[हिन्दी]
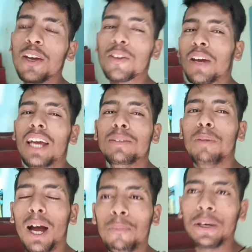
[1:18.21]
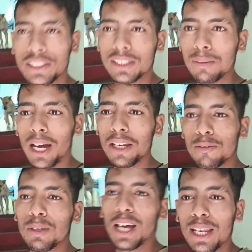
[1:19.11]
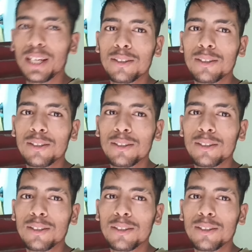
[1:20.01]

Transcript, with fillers: तो गैस फर्स्ट बारिश में नहाने का